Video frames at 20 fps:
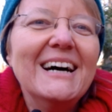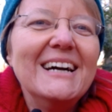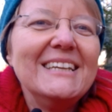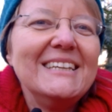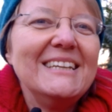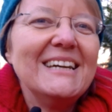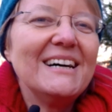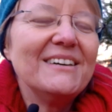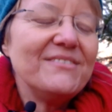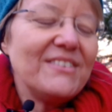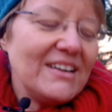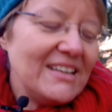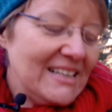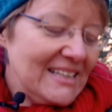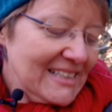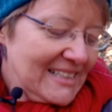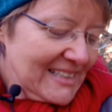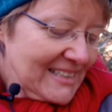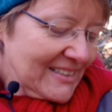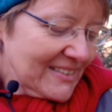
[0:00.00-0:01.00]
ja,
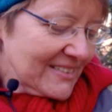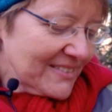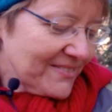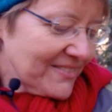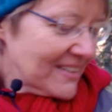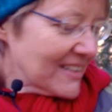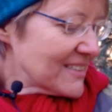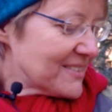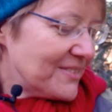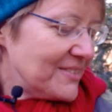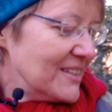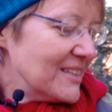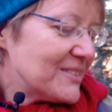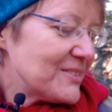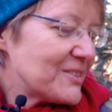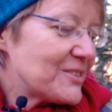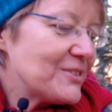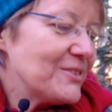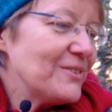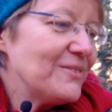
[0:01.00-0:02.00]
weil, das finde ich
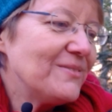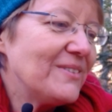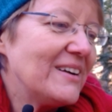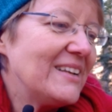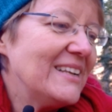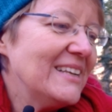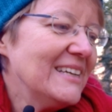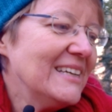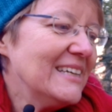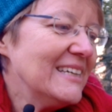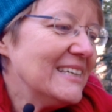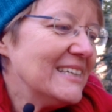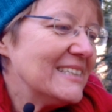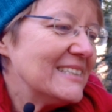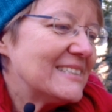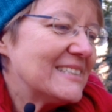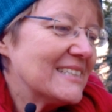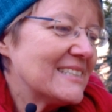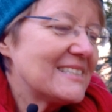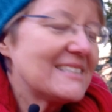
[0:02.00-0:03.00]
so schön, weil
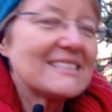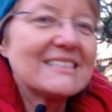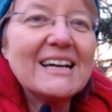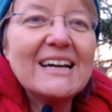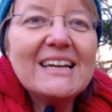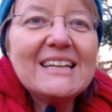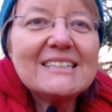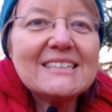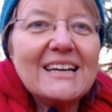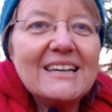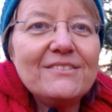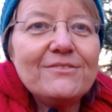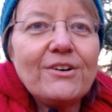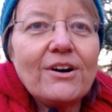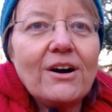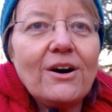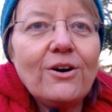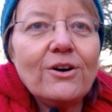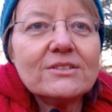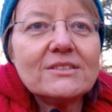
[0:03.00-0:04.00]
das zeigt
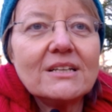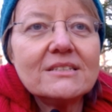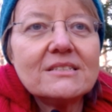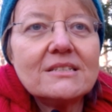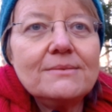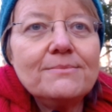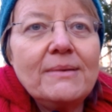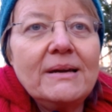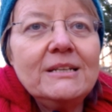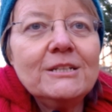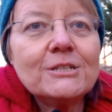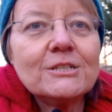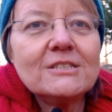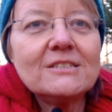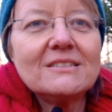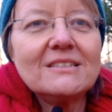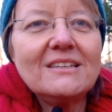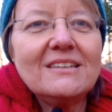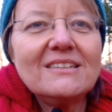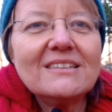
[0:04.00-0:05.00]
einfach auch, dass die Menschen
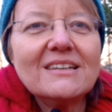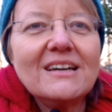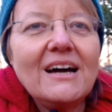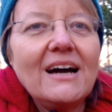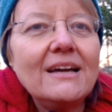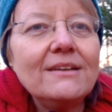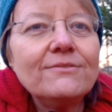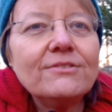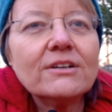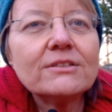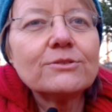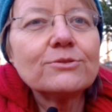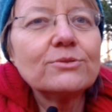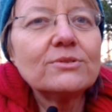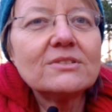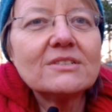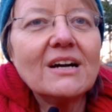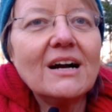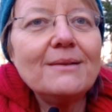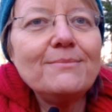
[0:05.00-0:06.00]
sich einfach
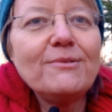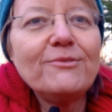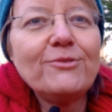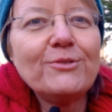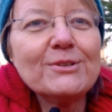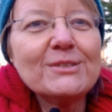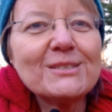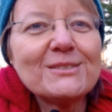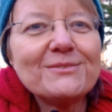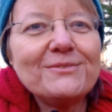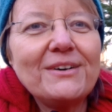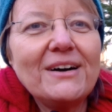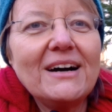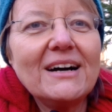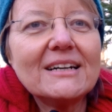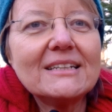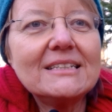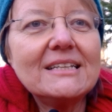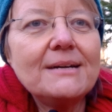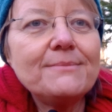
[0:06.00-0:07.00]
total bewusst
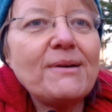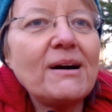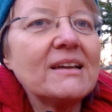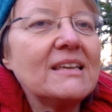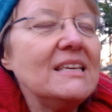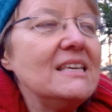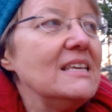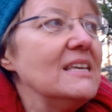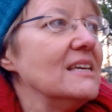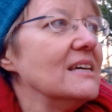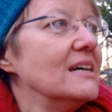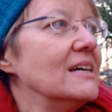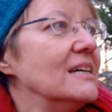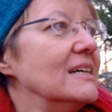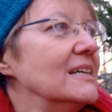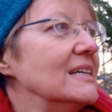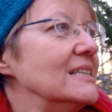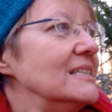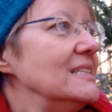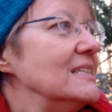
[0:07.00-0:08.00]
waren der Magie,
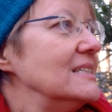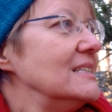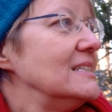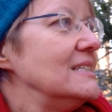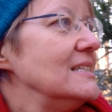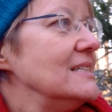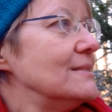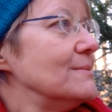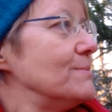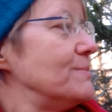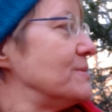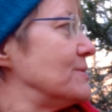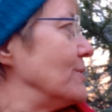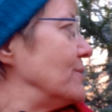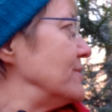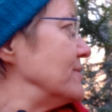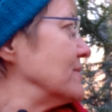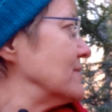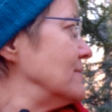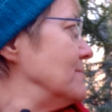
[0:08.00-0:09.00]
die in diesem
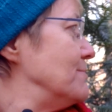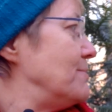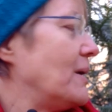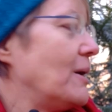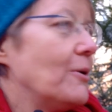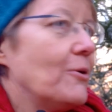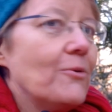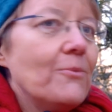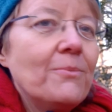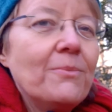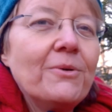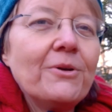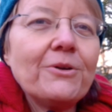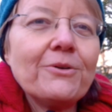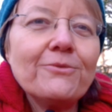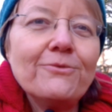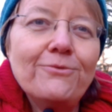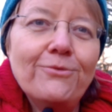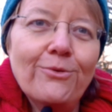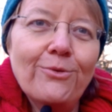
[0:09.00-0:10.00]
besonderen Baum
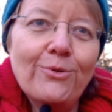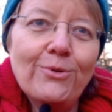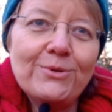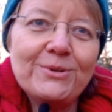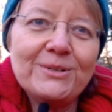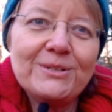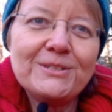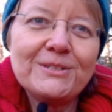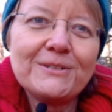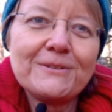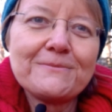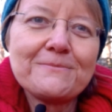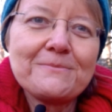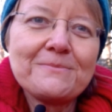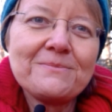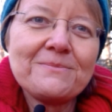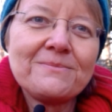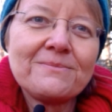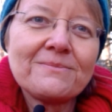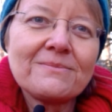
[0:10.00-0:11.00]
wohnt.
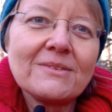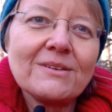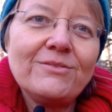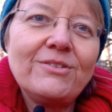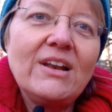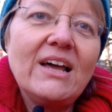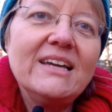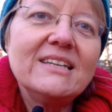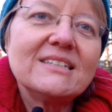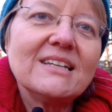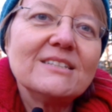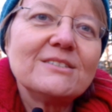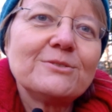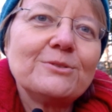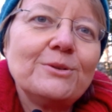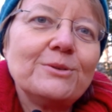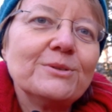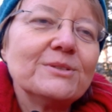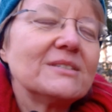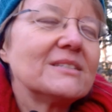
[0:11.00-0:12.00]
Vielleicht hast
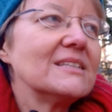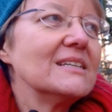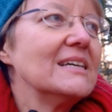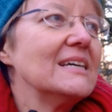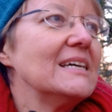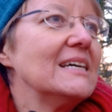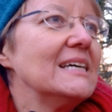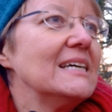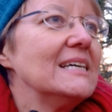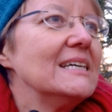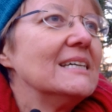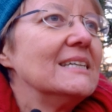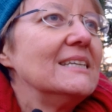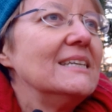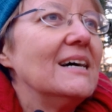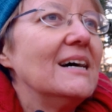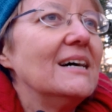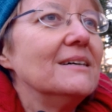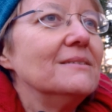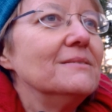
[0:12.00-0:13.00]
du Lust,
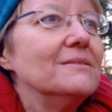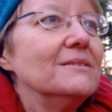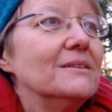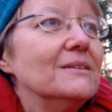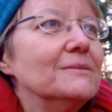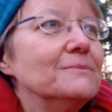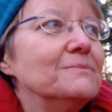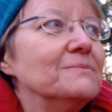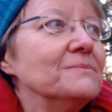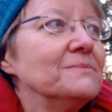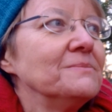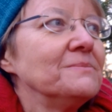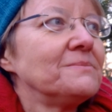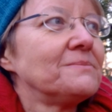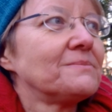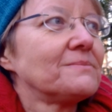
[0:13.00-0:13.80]
ja, ähm,